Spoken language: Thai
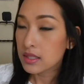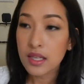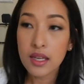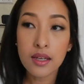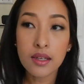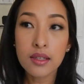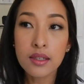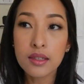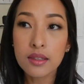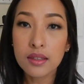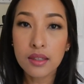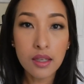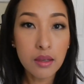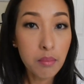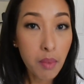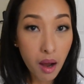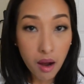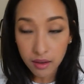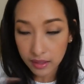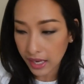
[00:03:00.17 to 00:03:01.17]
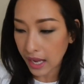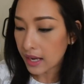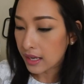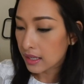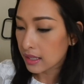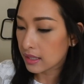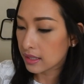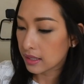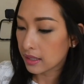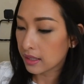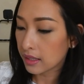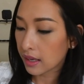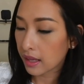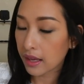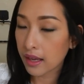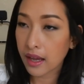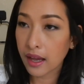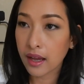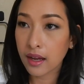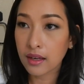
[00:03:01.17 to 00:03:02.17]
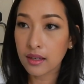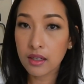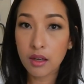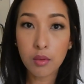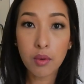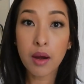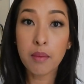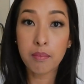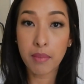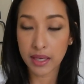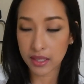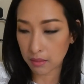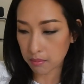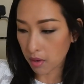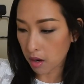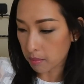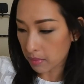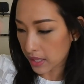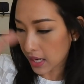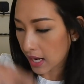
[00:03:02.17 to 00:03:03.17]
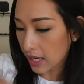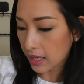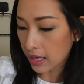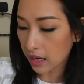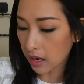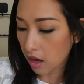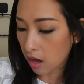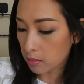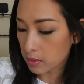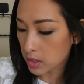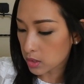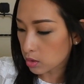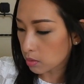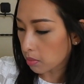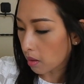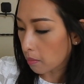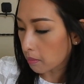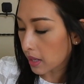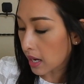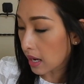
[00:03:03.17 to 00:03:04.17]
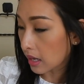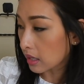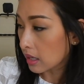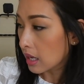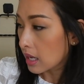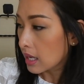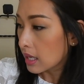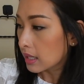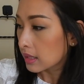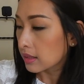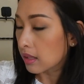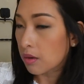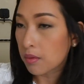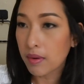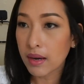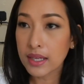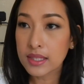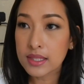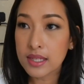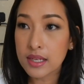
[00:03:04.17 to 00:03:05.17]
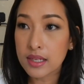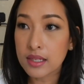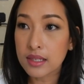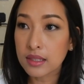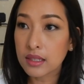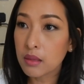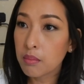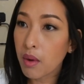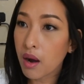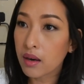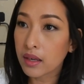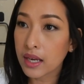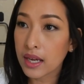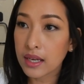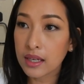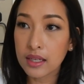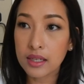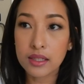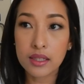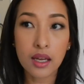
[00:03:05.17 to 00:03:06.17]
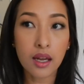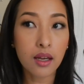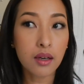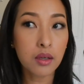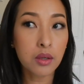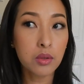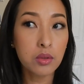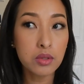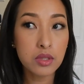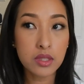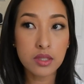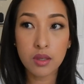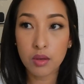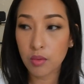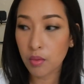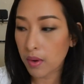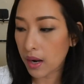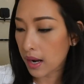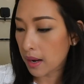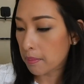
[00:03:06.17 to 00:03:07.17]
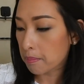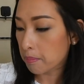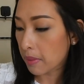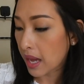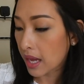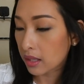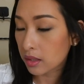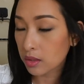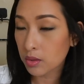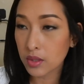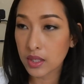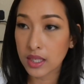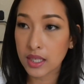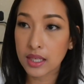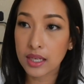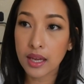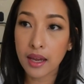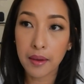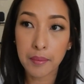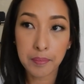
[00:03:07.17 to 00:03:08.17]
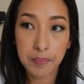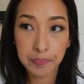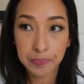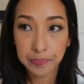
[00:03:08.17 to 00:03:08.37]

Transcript: สิ่งหนึ่งที่บอกได้เลยนะคะ เรื่องความมันยังบอกไม่ได้นะรอพิสูจน์พร้อมกัน แต่ว่าสิ่งหนึ่งที่บอกได้เลยเนี่ย รู้สึกว่าแป้งตัวนี้เนี่ย